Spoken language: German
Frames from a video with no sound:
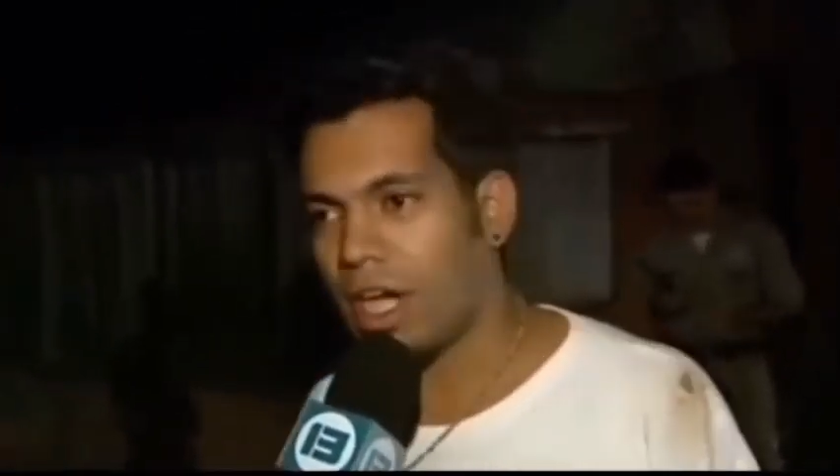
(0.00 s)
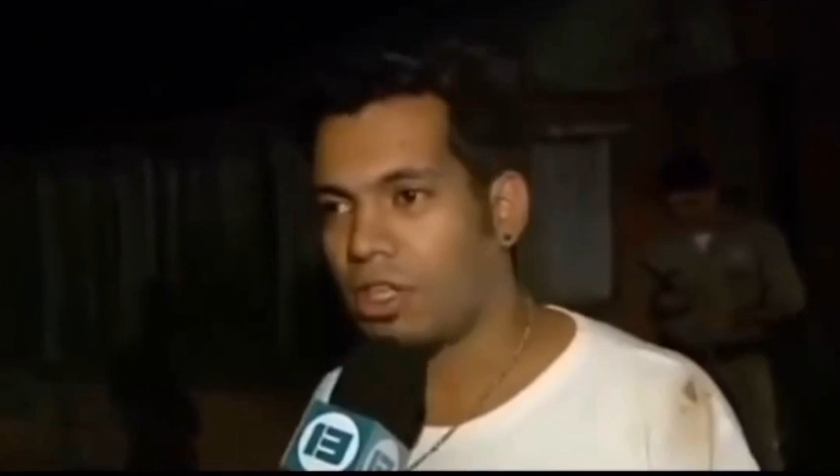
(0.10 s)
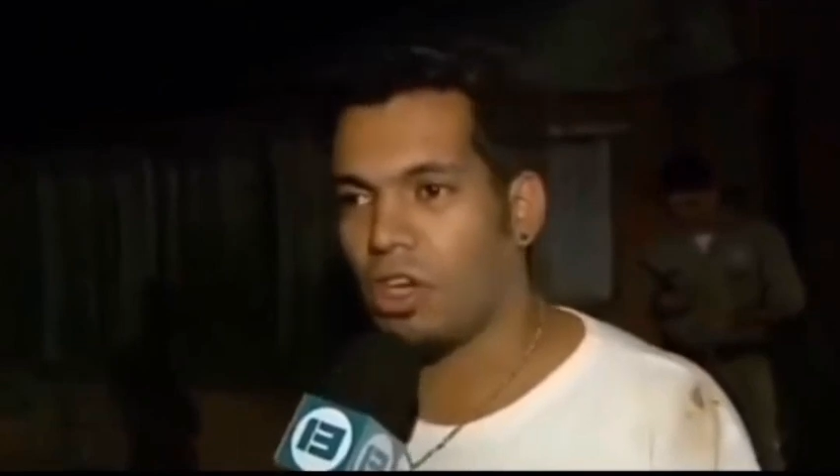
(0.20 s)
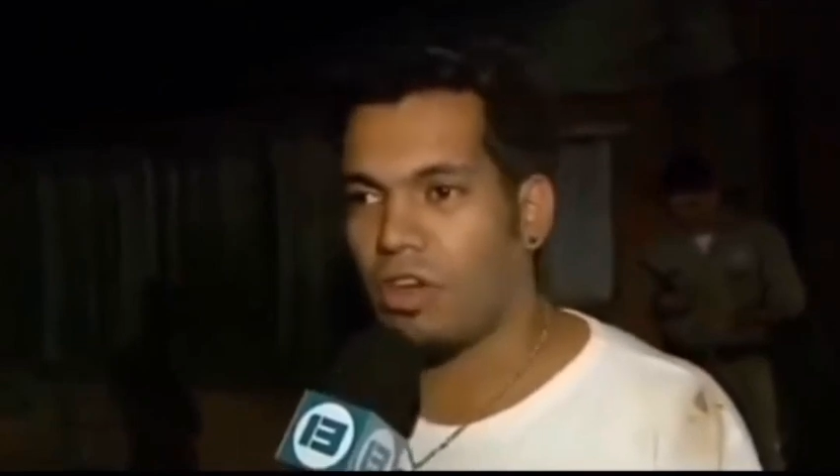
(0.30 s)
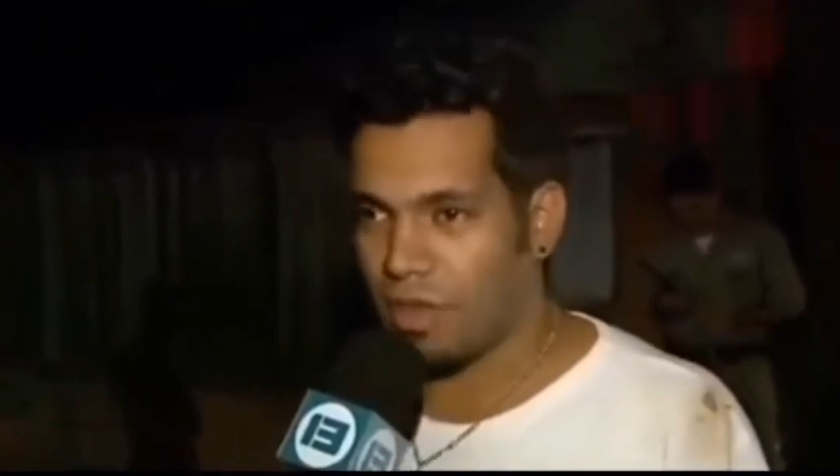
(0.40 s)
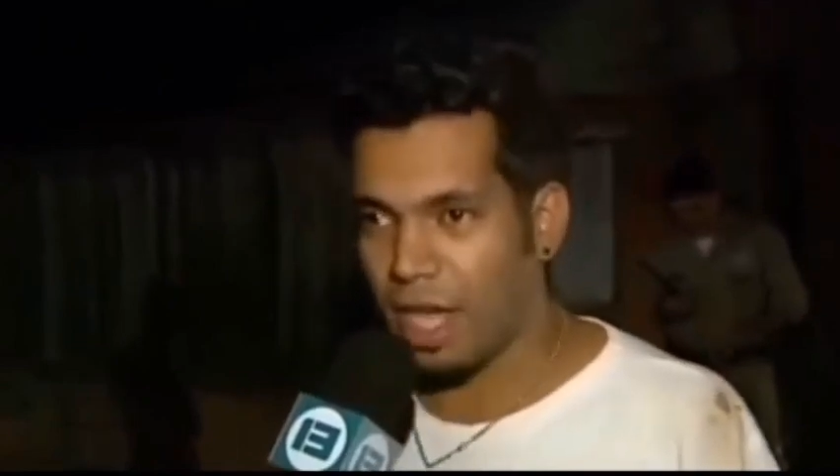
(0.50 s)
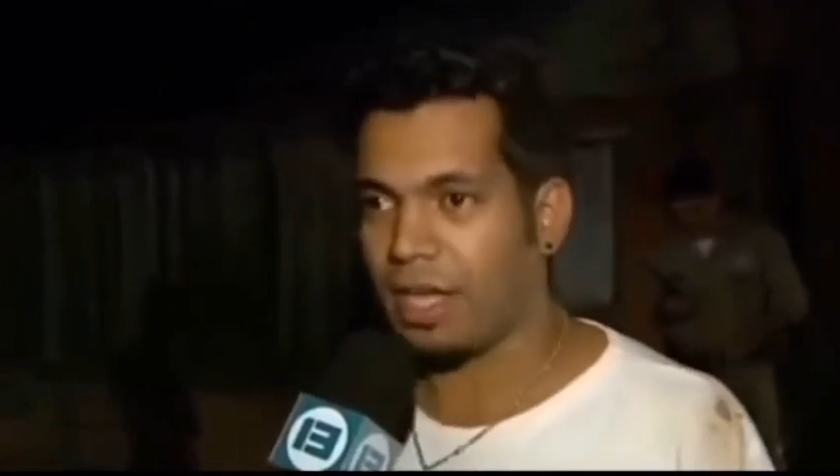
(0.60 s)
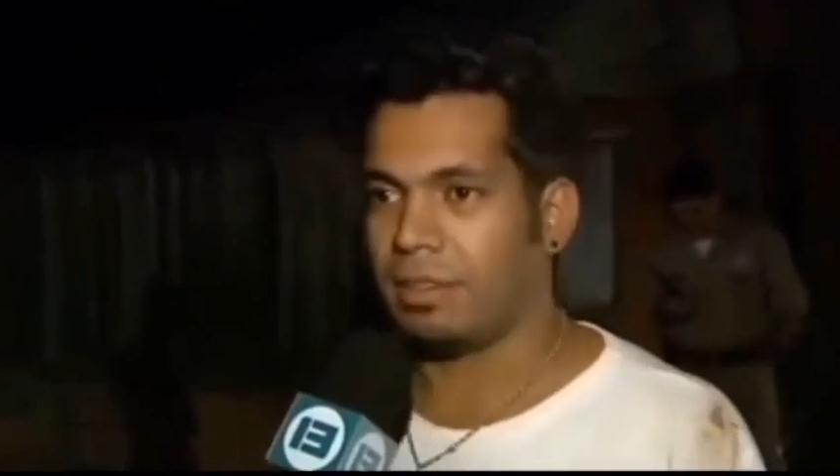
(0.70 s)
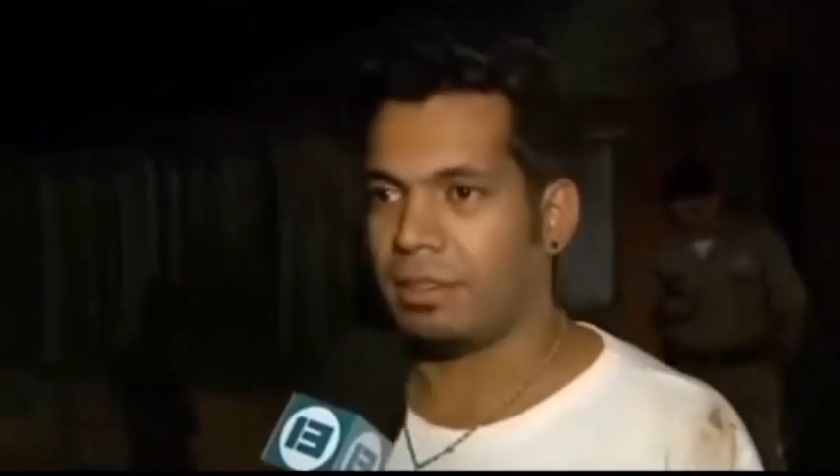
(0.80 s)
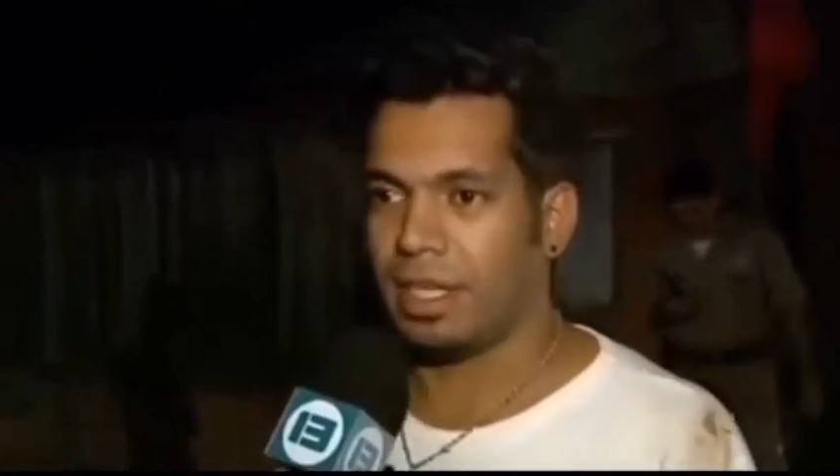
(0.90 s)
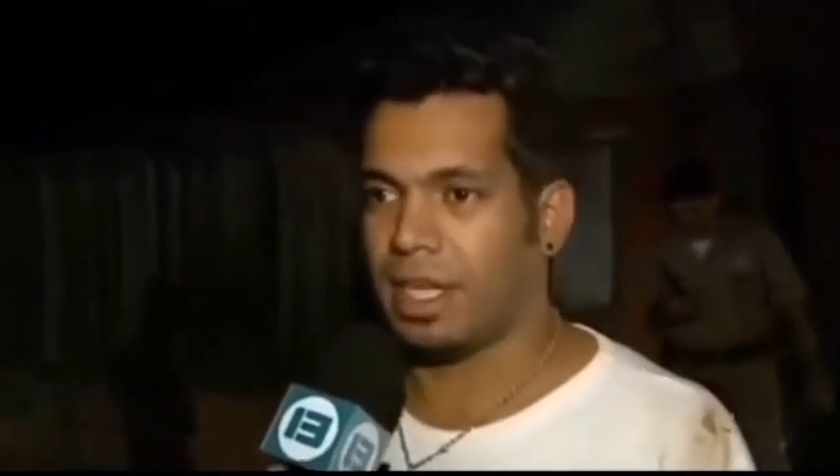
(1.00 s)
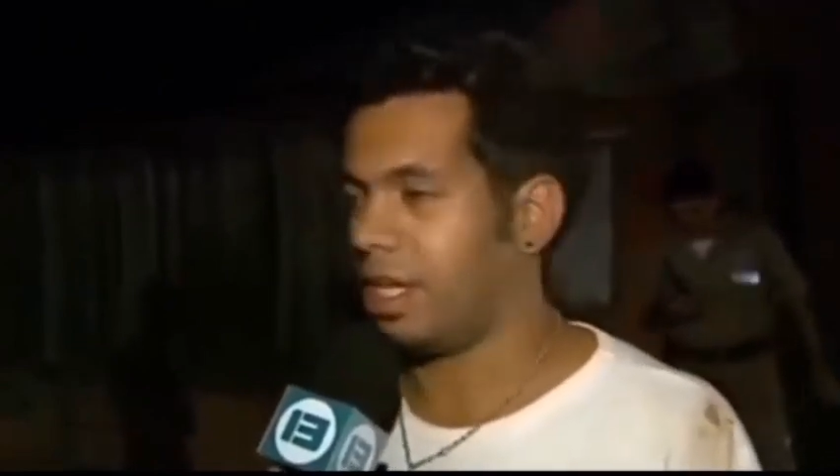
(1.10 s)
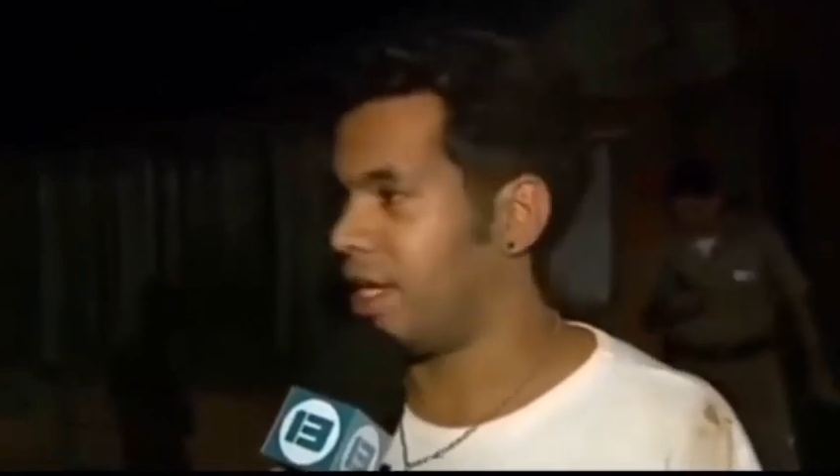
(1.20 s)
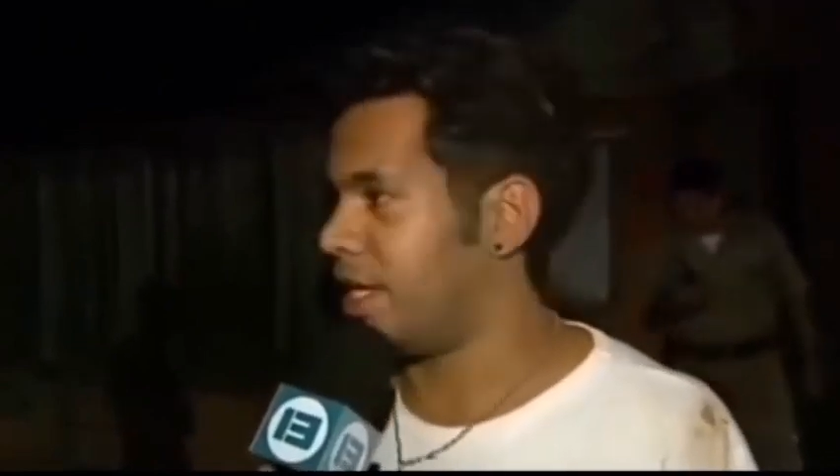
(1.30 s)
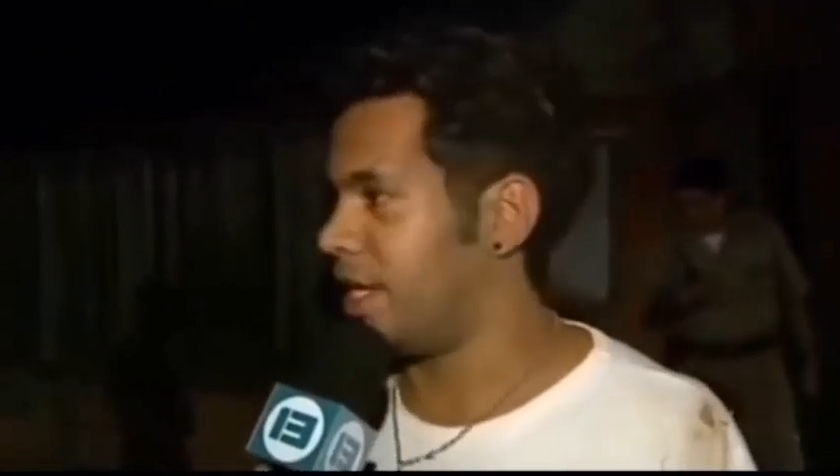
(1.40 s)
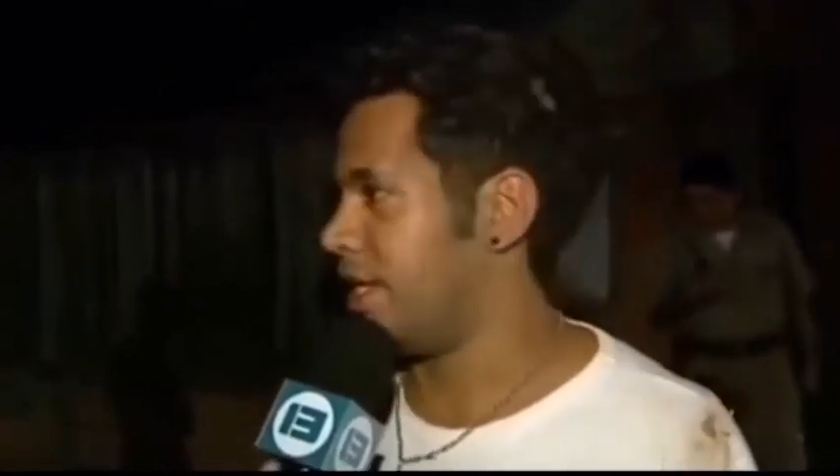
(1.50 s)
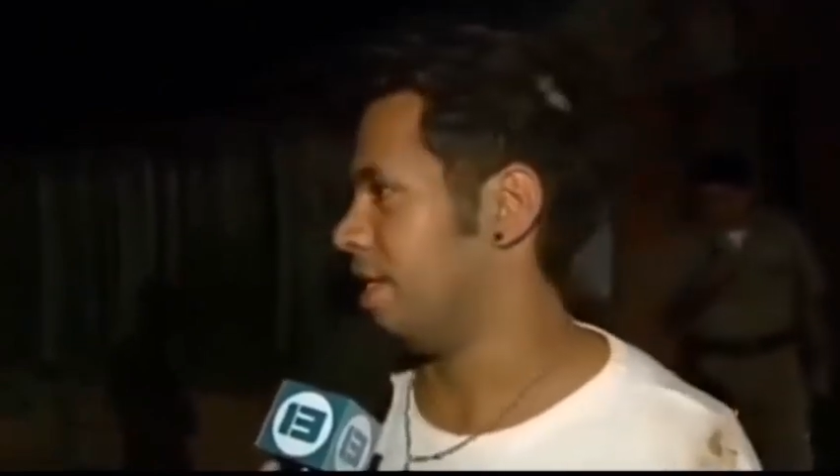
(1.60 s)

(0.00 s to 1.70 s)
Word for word: sei Dank, äh, geht's gut.